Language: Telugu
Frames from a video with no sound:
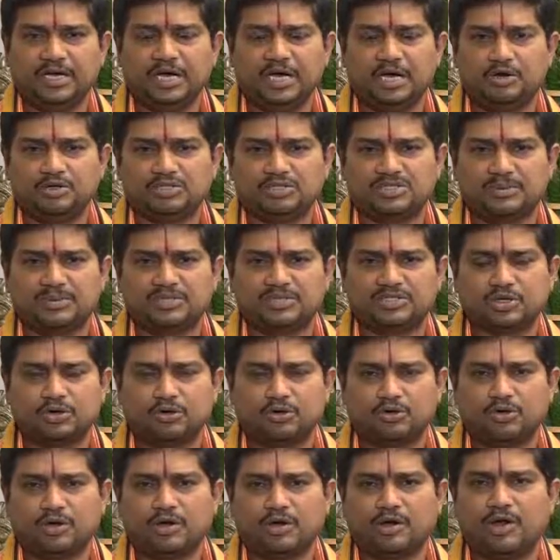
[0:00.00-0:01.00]
గడ్డు
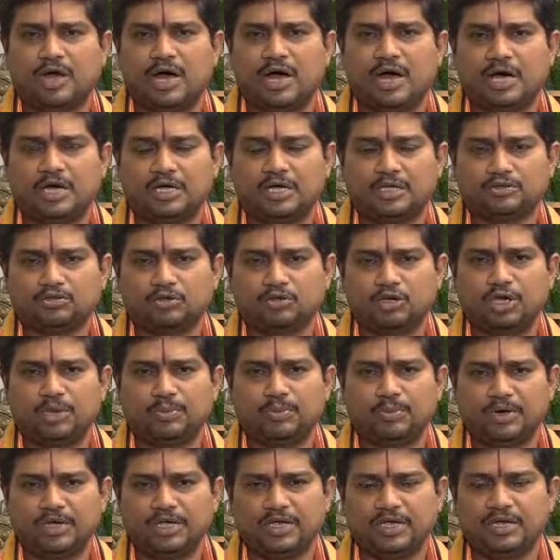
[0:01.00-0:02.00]
సమస్యలున్నా కూడా
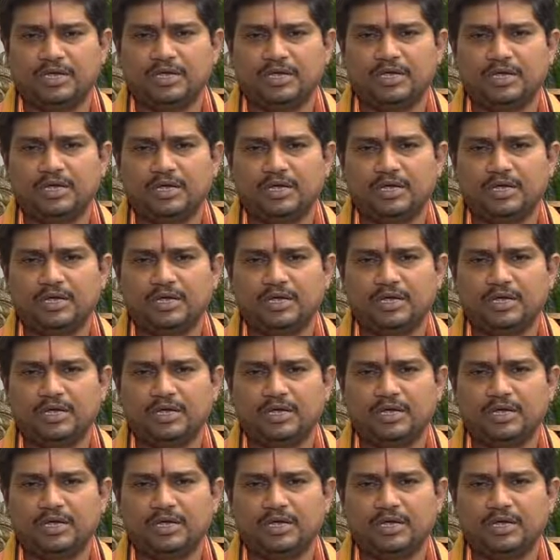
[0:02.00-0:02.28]
తొలగిపోయి